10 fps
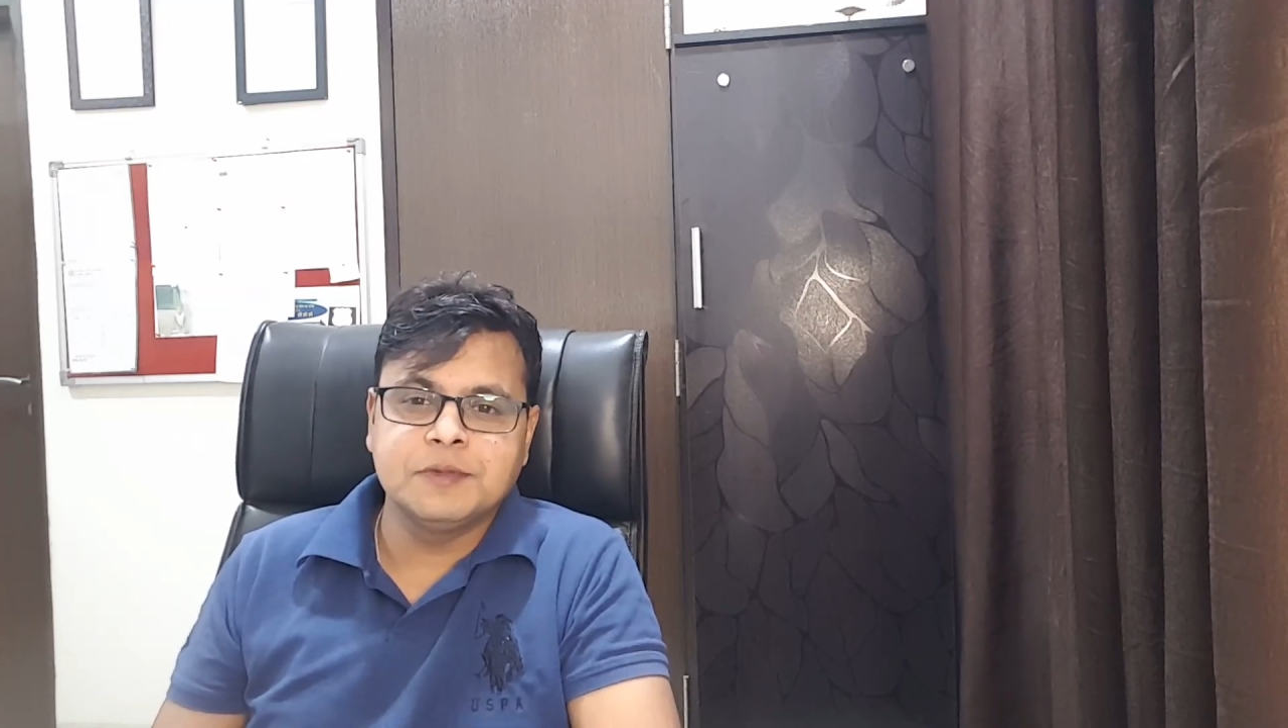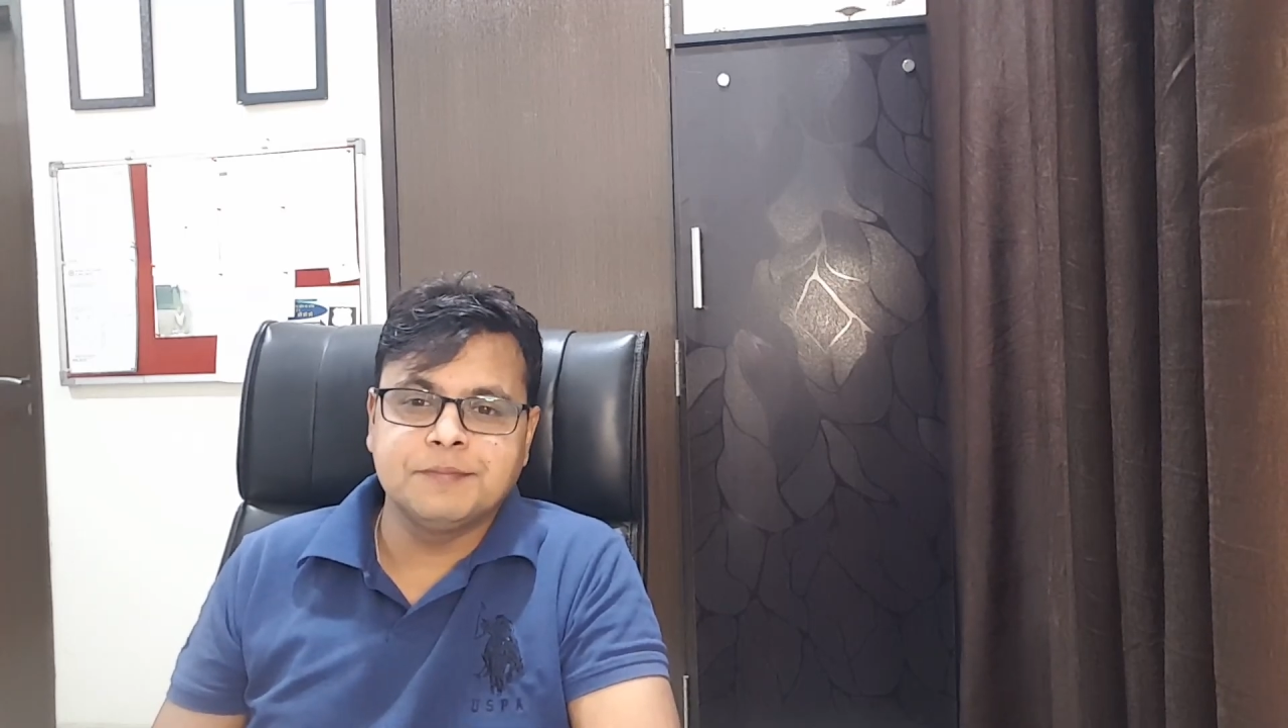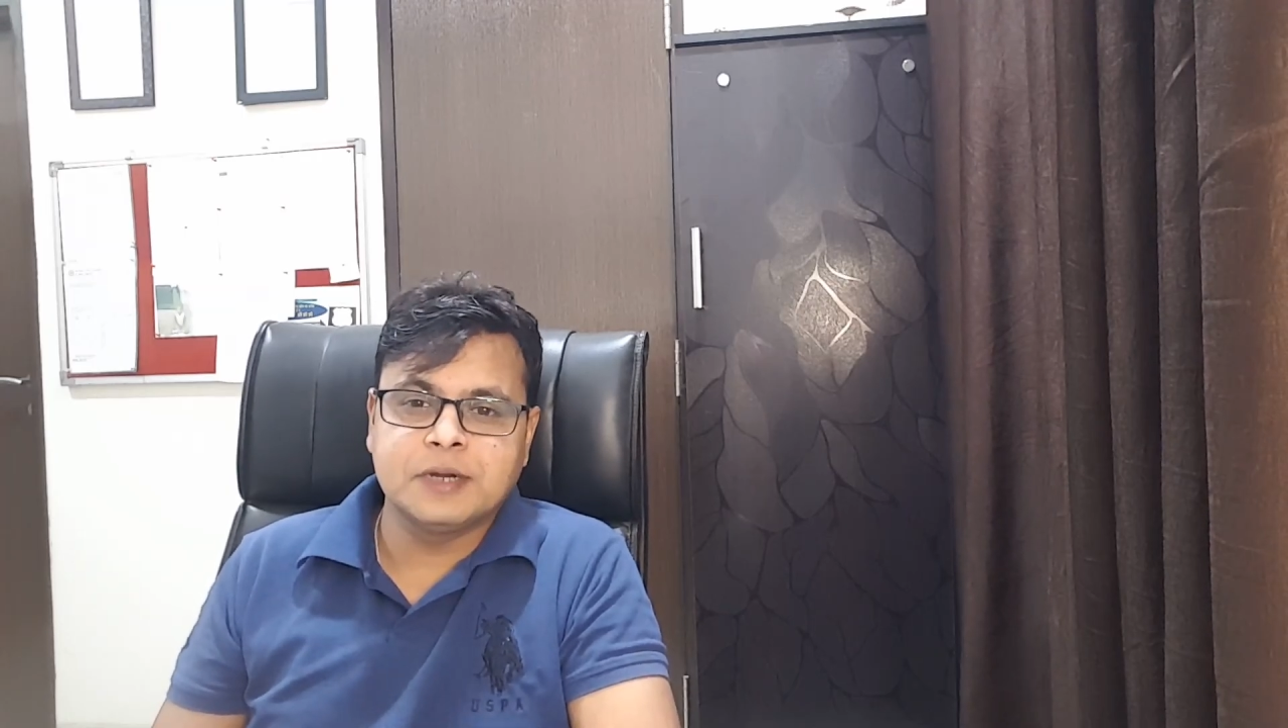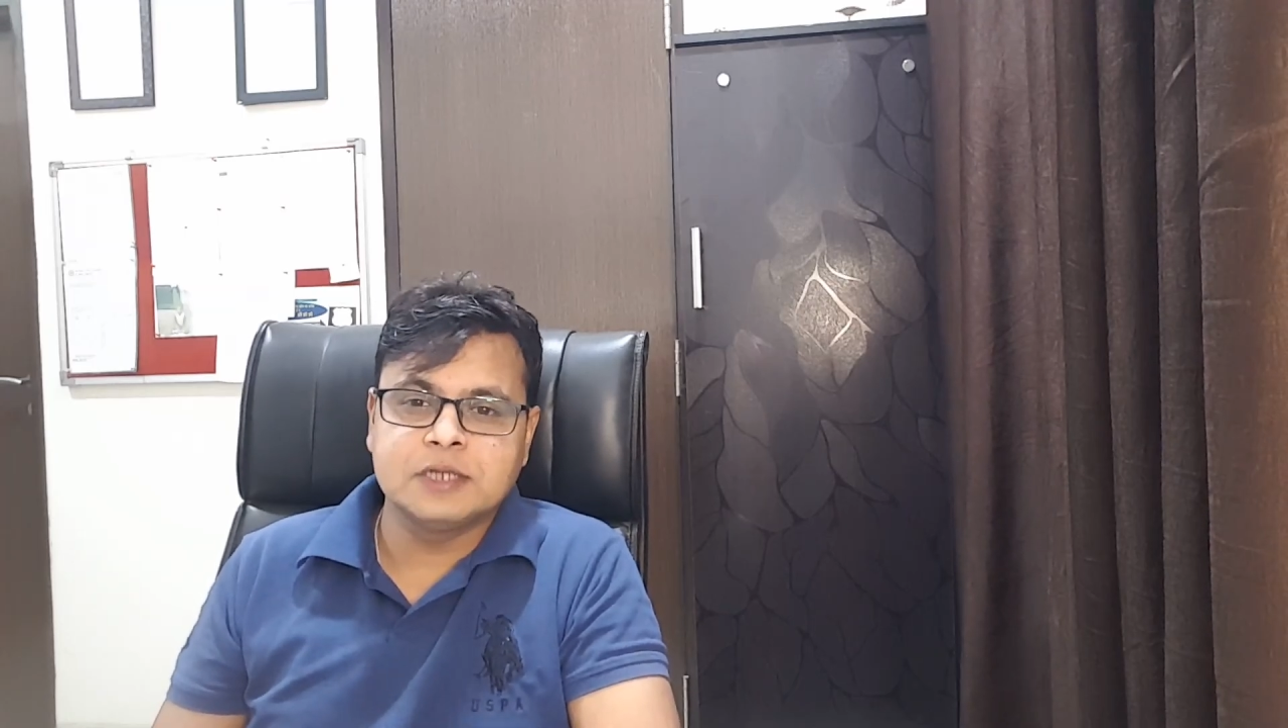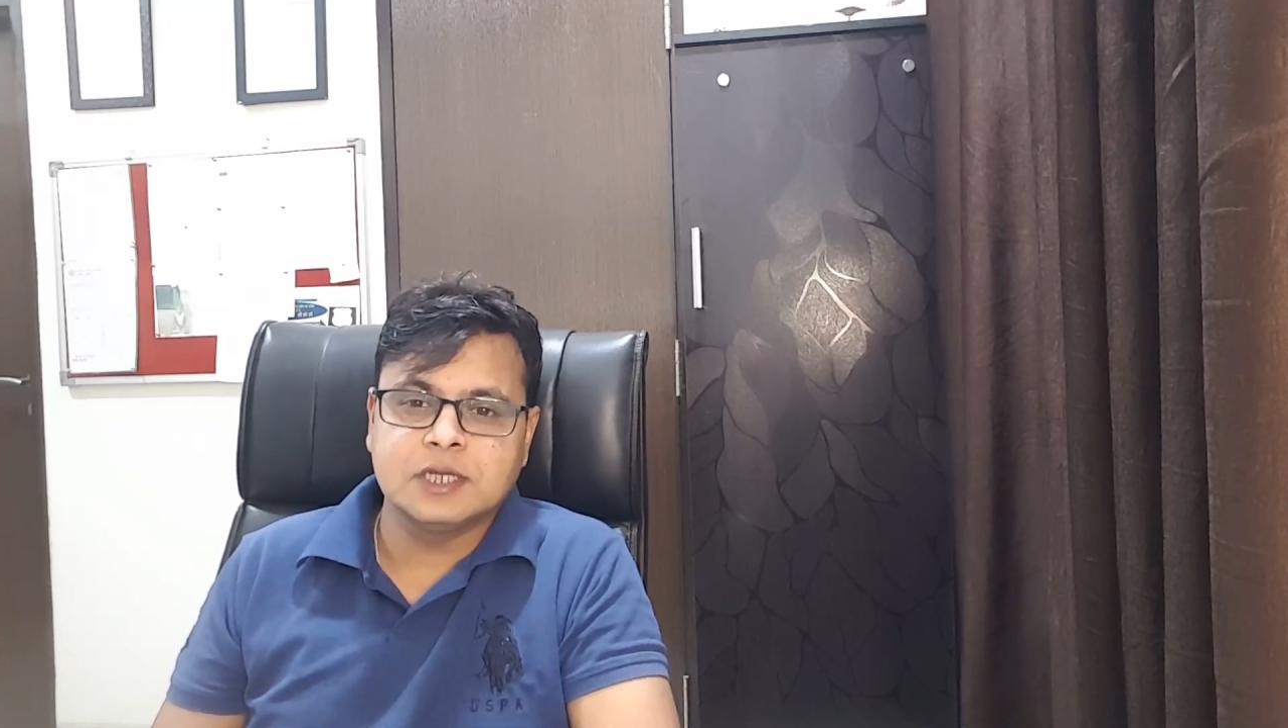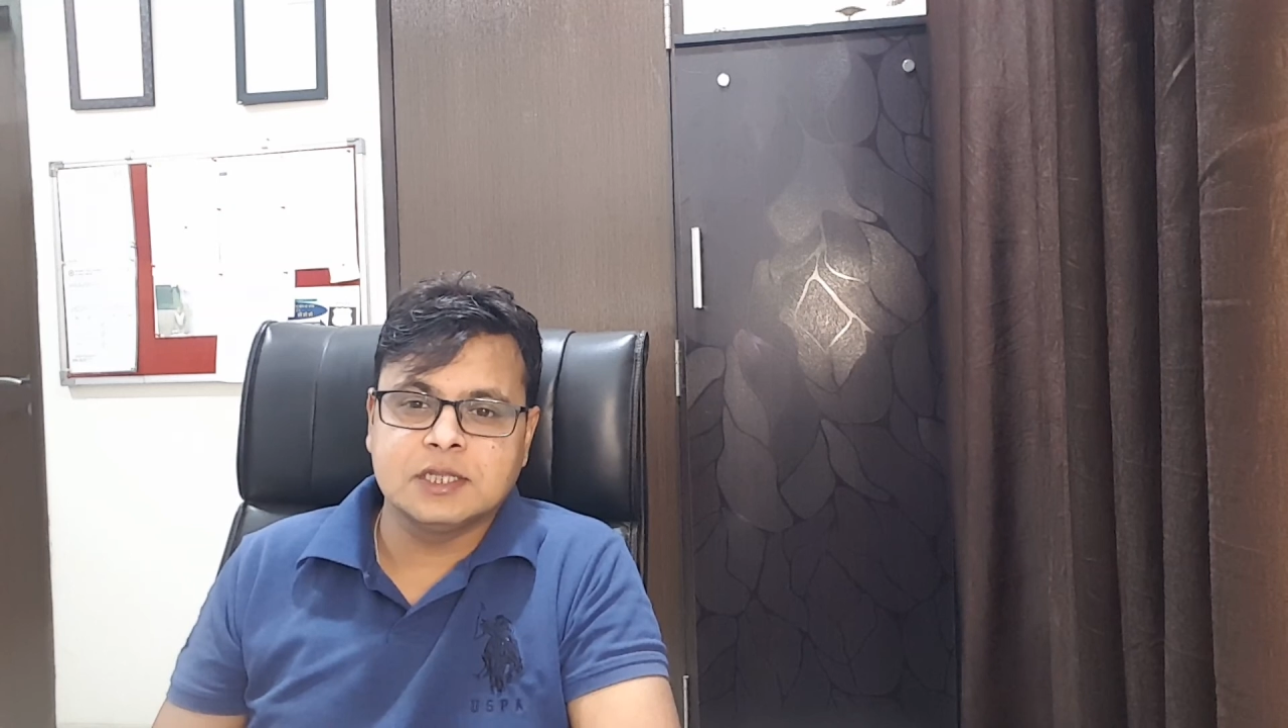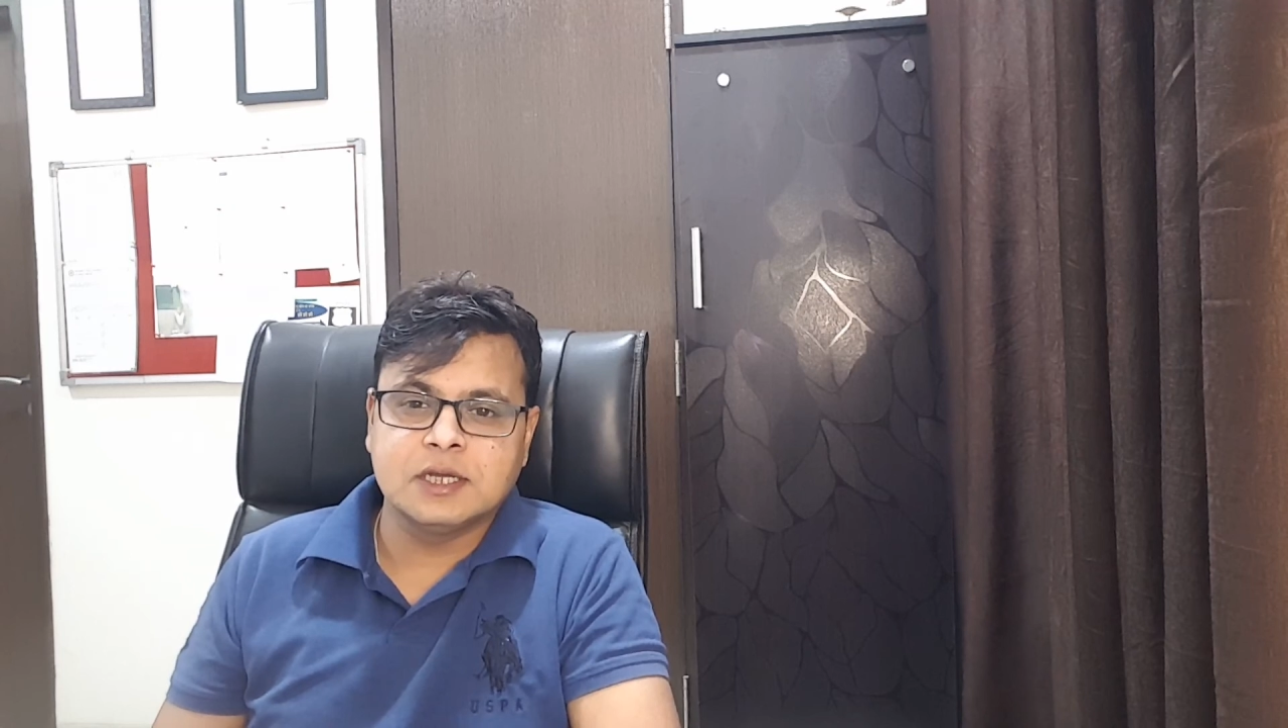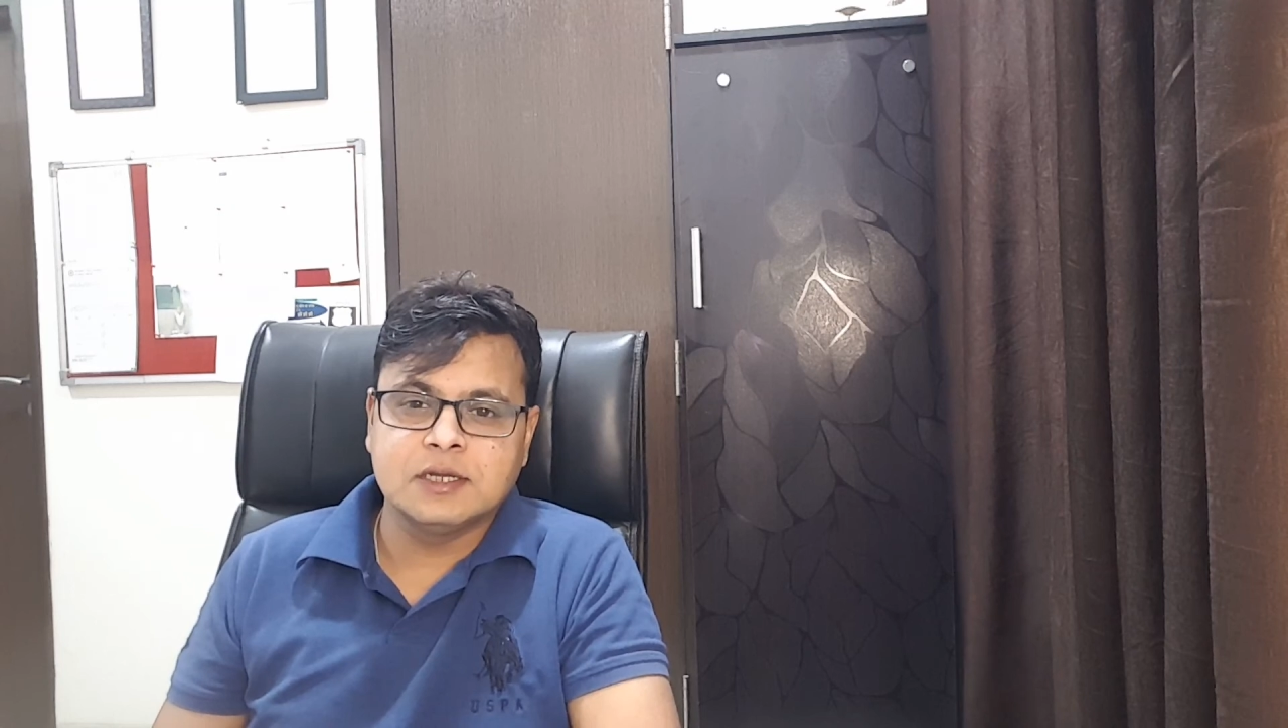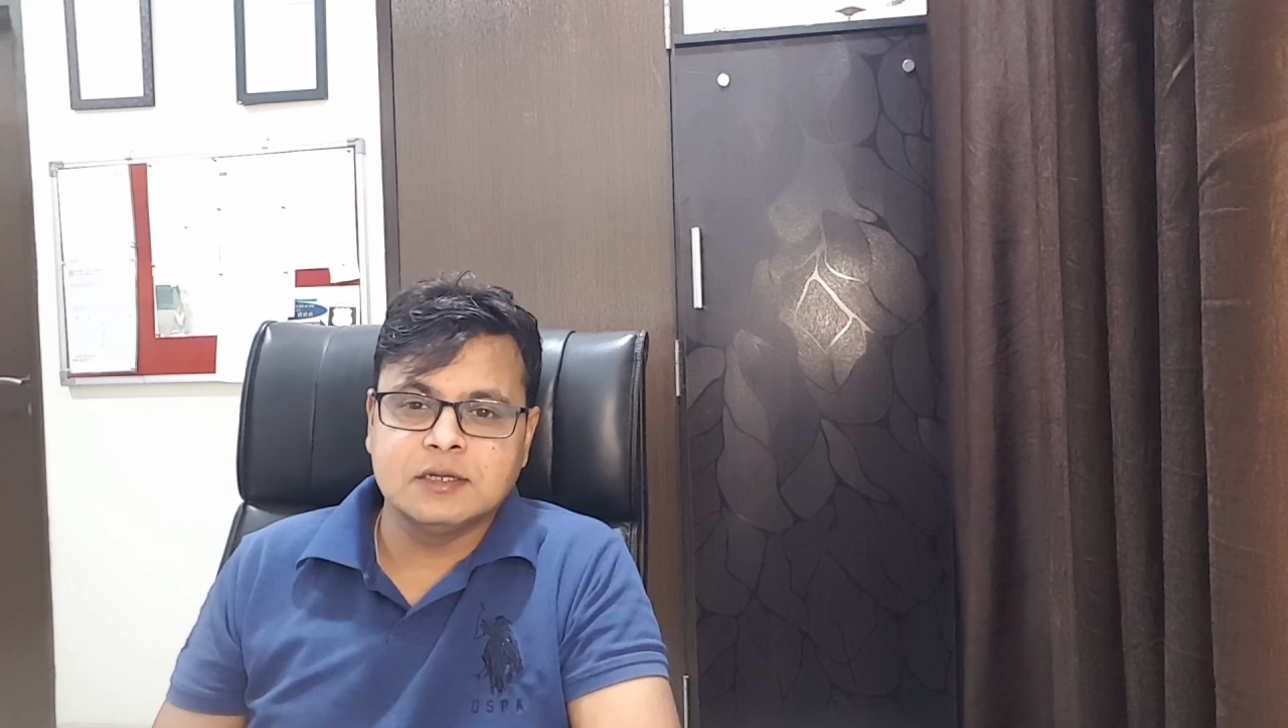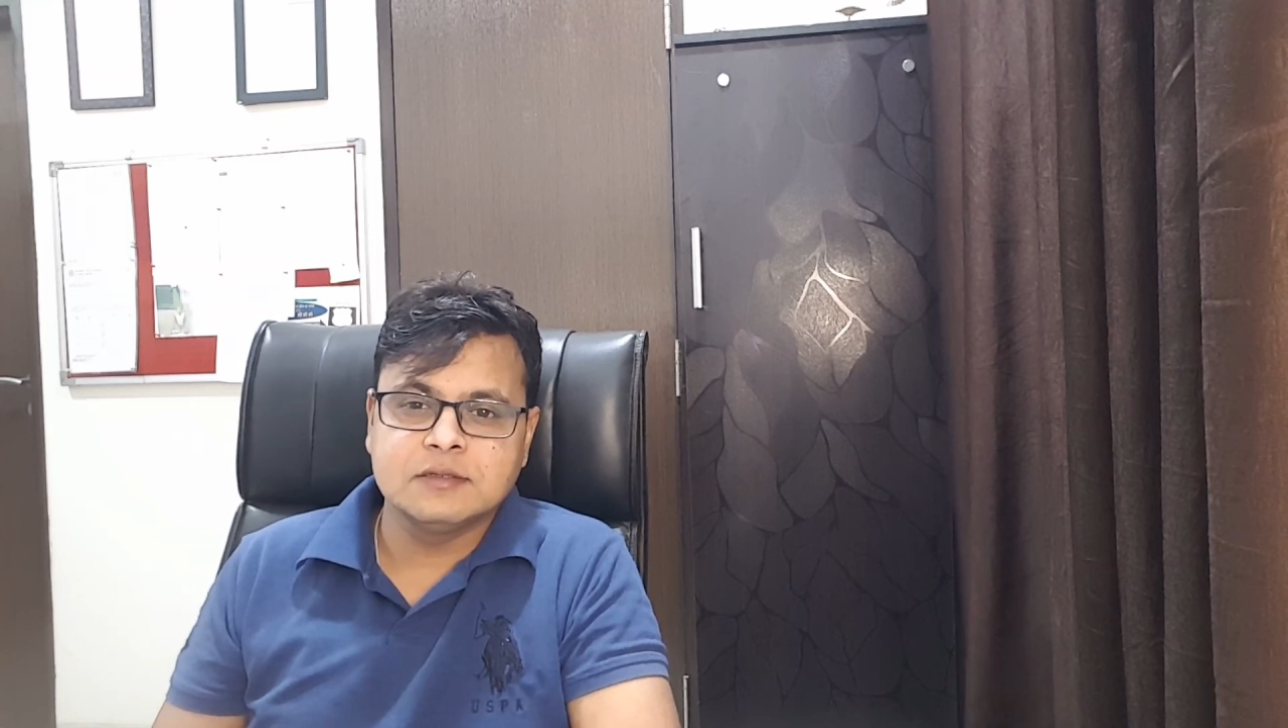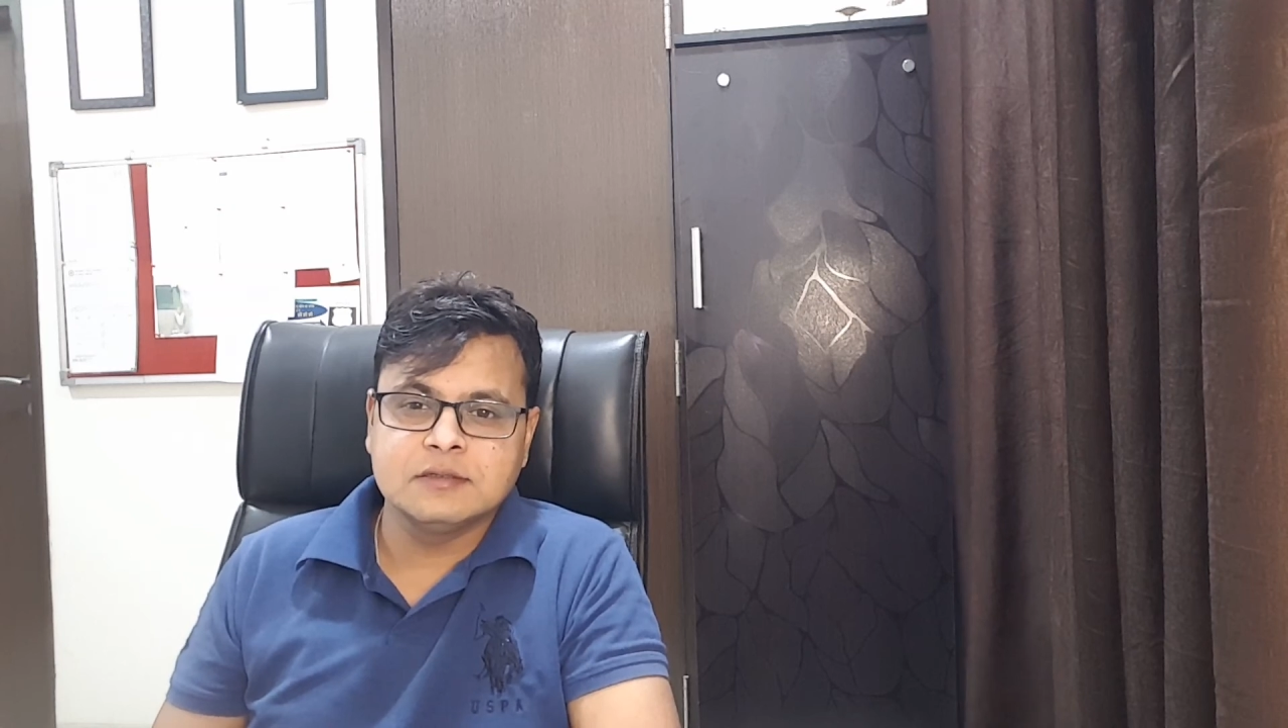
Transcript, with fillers: में इम्पैक्ट जाता है